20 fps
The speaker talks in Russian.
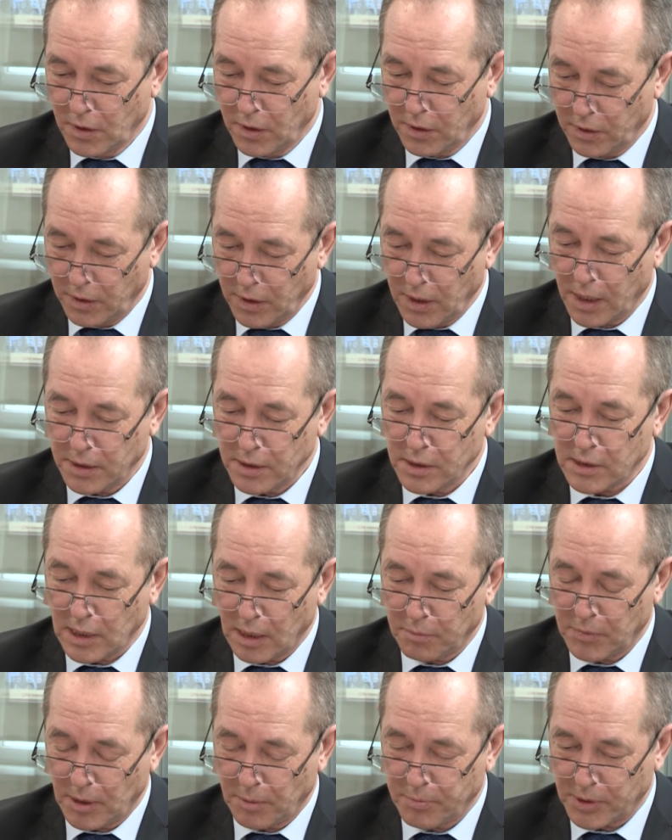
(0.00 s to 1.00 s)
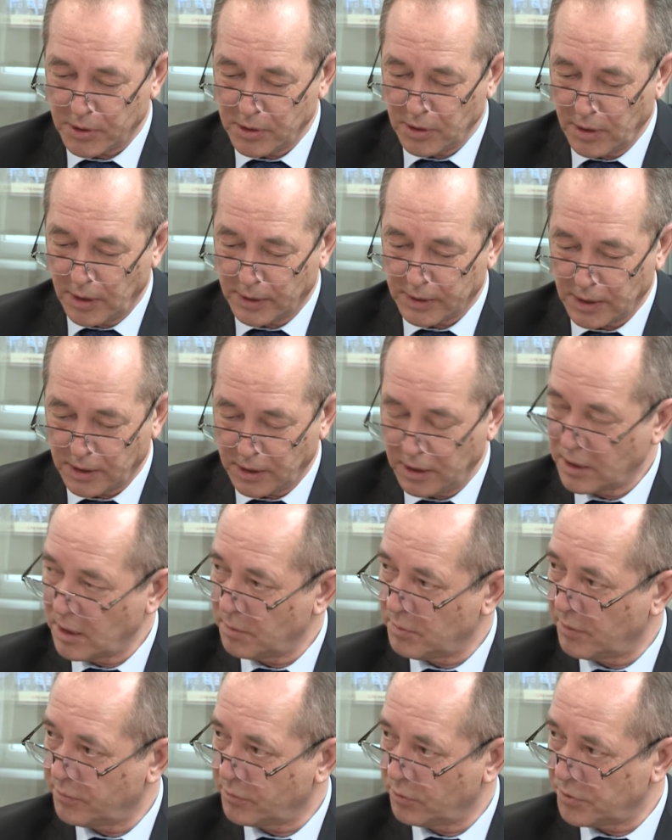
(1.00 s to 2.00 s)
и они сами определяют, какие
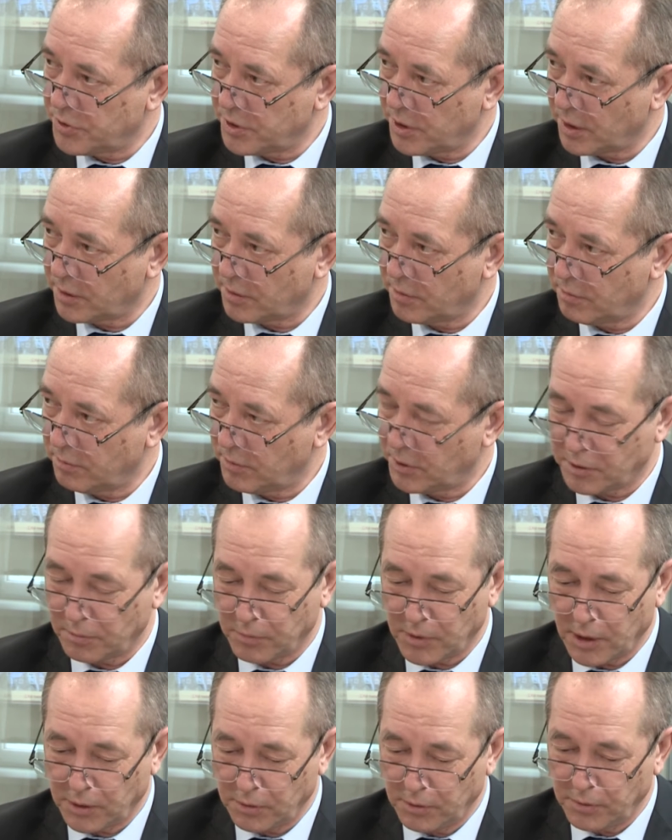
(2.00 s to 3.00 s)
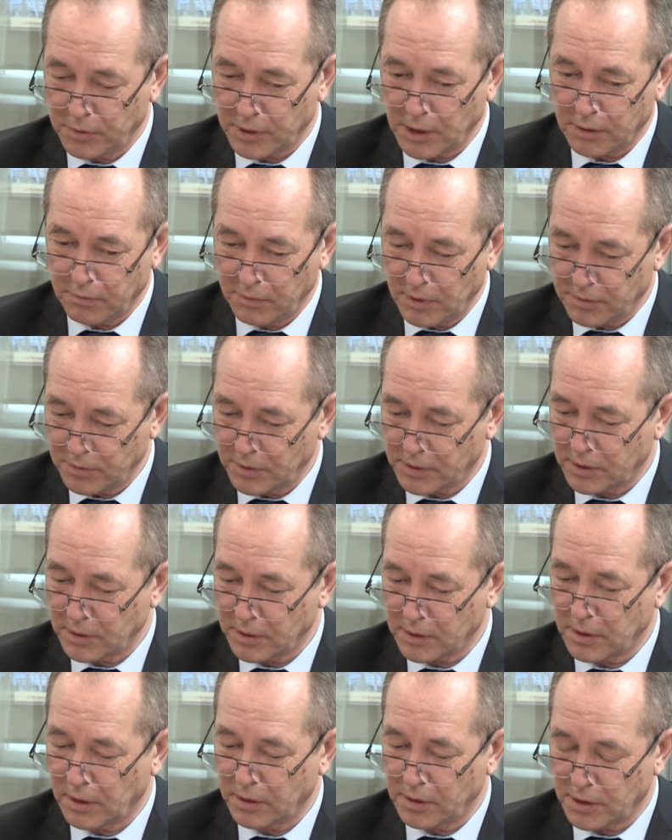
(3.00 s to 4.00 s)
дома включать в этом году в соответствии с
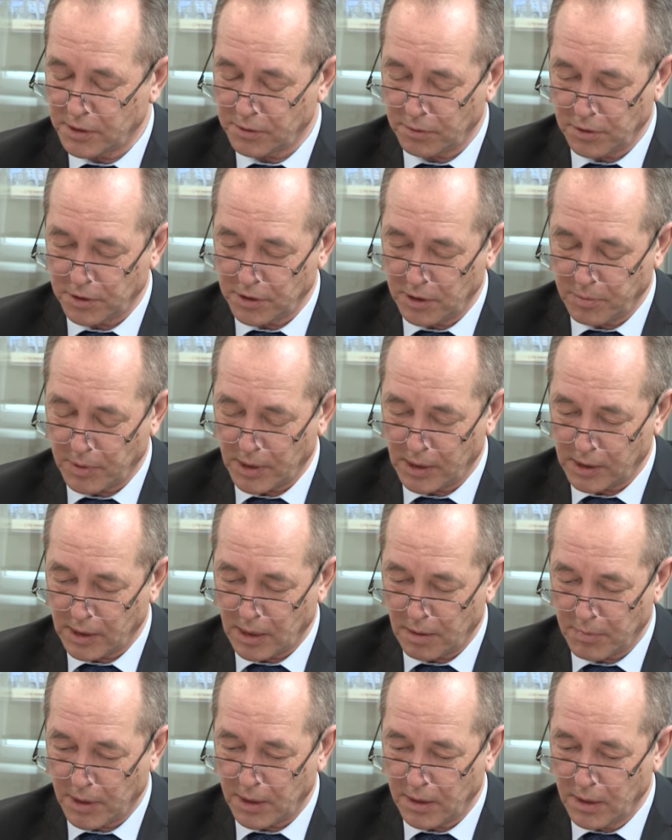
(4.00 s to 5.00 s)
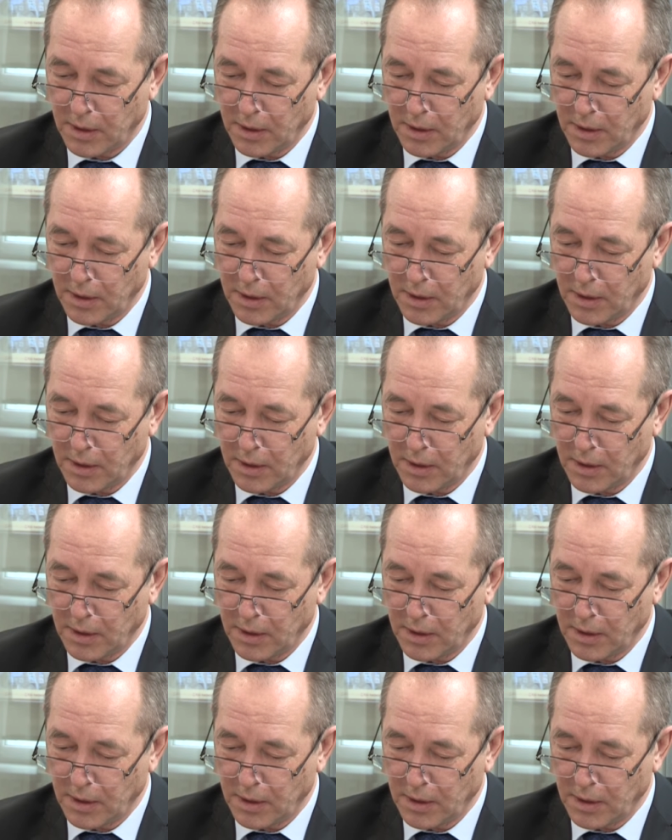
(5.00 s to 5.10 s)
долгосрочной программой